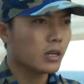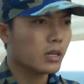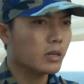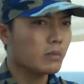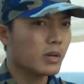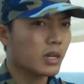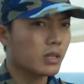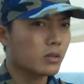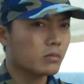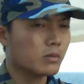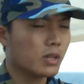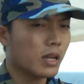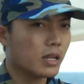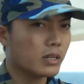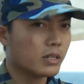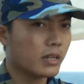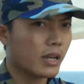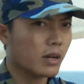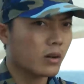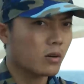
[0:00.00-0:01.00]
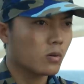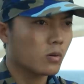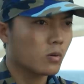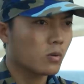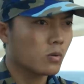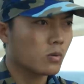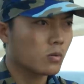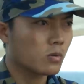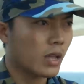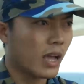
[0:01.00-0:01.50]
Khi mà chúng ta trèo
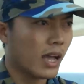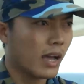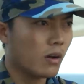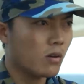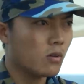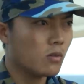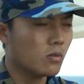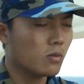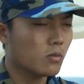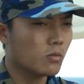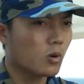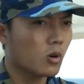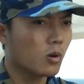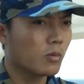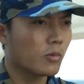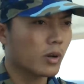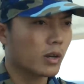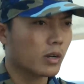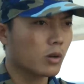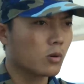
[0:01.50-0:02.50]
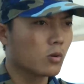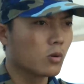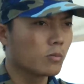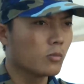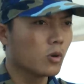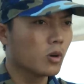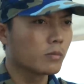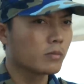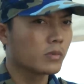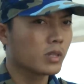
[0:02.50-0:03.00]
tháo buồm hoặc là cuồn
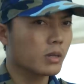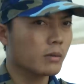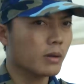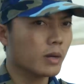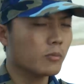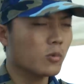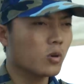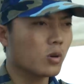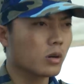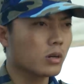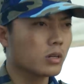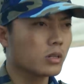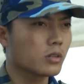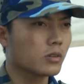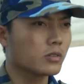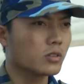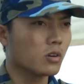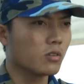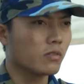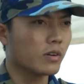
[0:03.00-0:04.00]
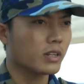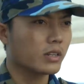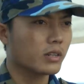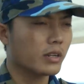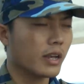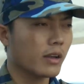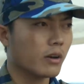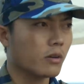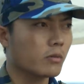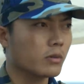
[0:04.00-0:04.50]
buồm thì bắt buộc người thủy thủ phải
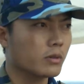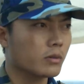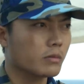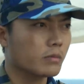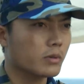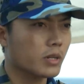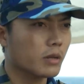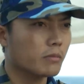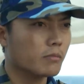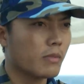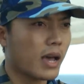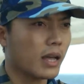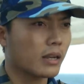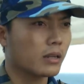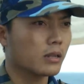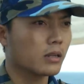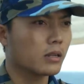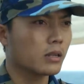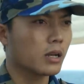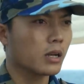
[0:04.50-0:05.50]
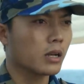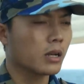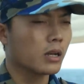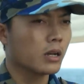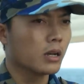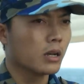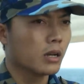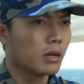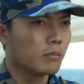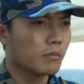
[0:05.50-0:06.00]
trèo trên màn à,
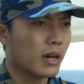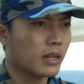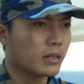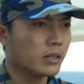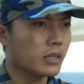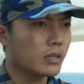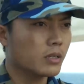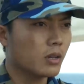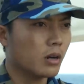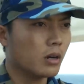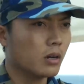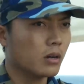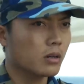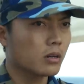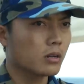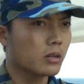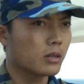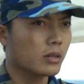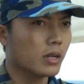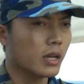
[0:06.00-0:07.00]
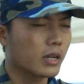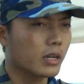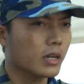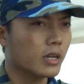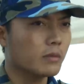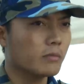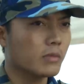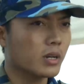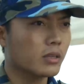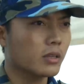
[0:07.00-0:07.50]
màn trên gió để
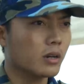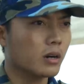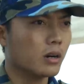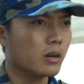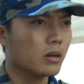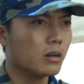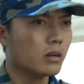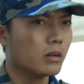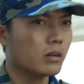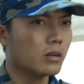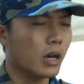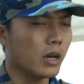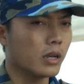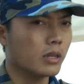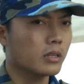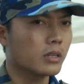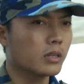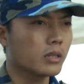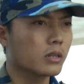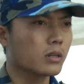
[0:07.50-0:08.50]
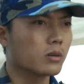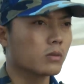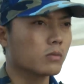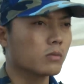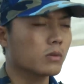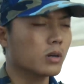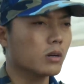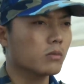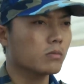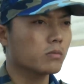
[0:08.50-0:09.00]
khi mà gió có đẩy thì
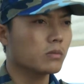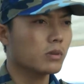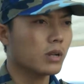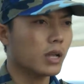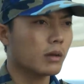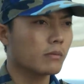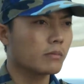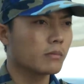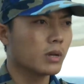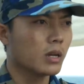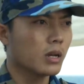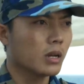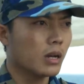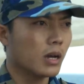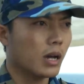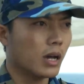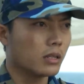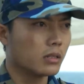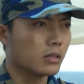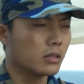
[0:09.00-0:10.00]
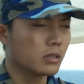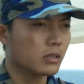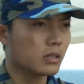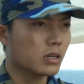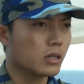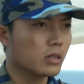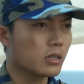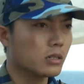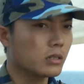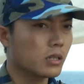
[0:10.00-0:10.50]
cũng không làm ảnh hưởng
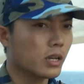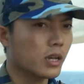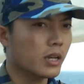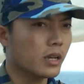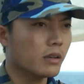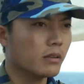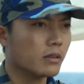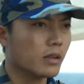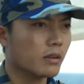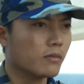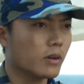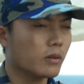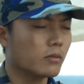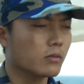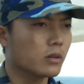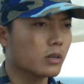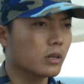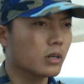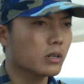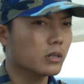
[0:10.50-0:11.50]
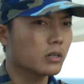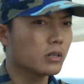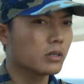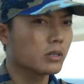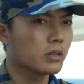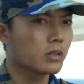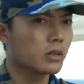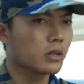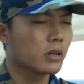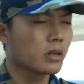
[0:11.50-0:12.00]
tới cái tư thế tác phong của
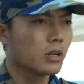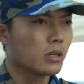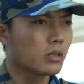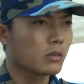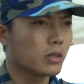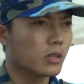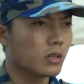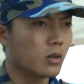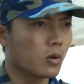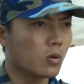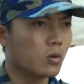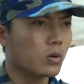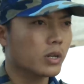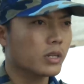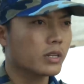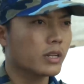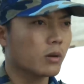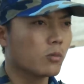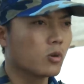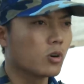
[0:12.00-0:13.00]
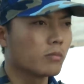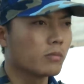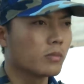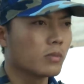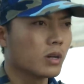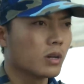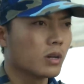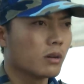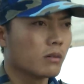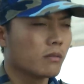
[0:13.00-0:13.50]
người thủy thủ khi trèo buồm
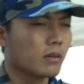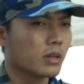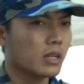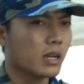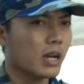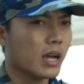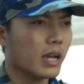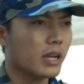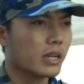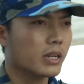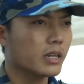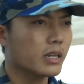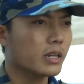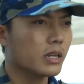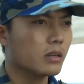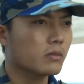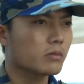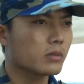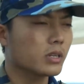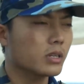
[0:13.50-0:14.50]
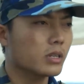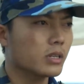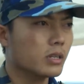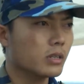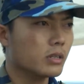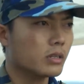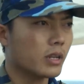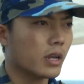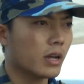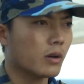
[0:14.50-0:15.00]
và thứ hai khi các đồng chí
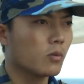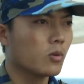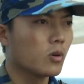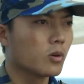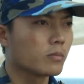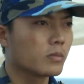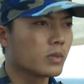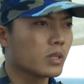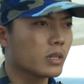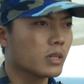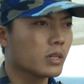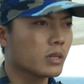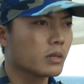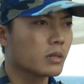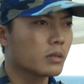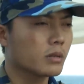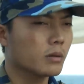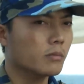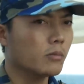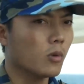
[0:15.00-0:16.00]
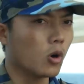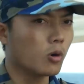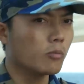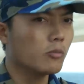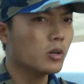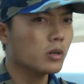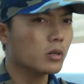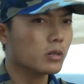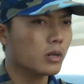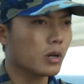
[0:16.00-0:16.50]
trèo buồm thì tới mỗi
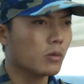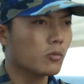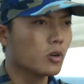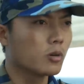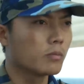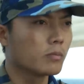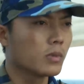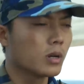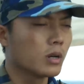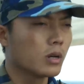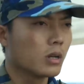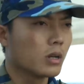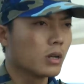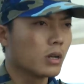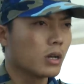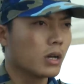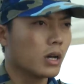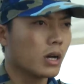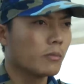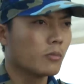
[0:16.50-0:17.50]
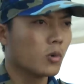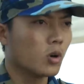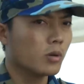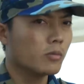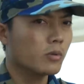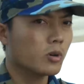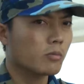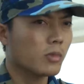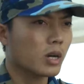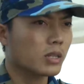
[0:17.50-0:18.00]
bước trèo buồm à, mỗi
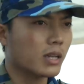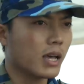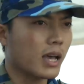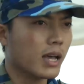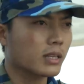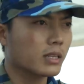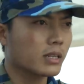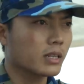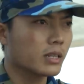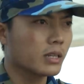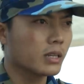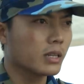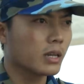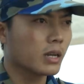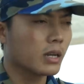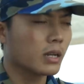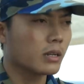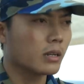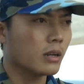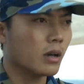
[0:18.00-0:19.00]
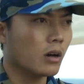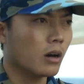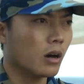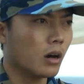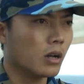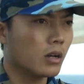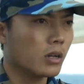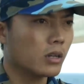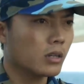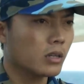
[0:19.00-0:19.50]
một bậc thang thì à, đòi
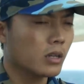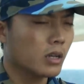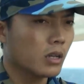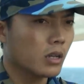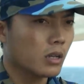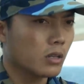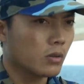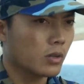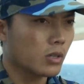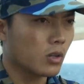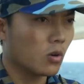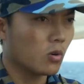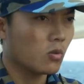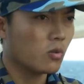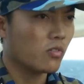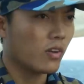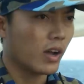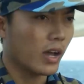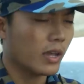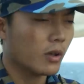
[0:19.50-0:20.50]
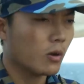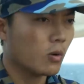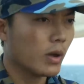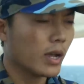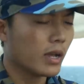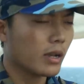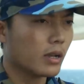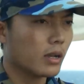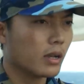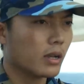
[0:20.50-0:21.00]
hỏi thủy thủ phải
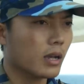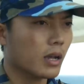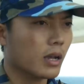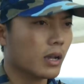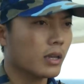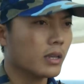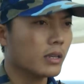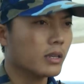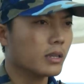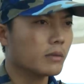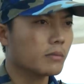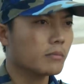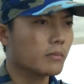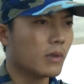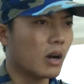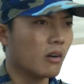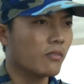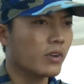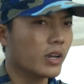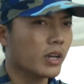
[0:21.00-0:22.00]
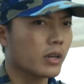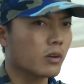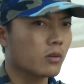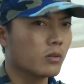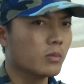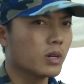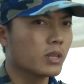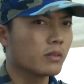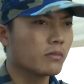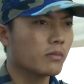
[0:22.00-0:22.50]
ngoắc cái bảo vệ
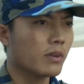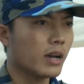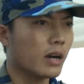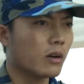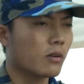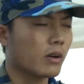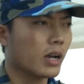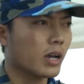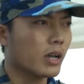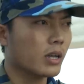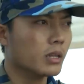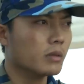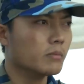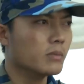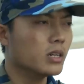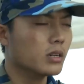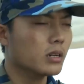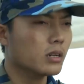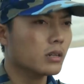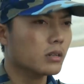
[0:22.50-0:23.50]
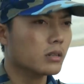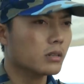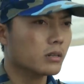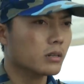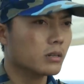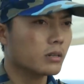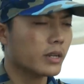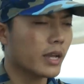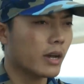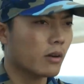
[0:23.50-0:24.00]
của mình vào cái bước
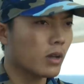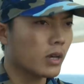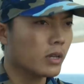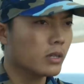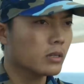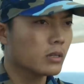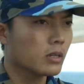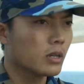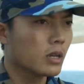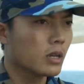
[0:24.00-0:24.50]
trèo đấy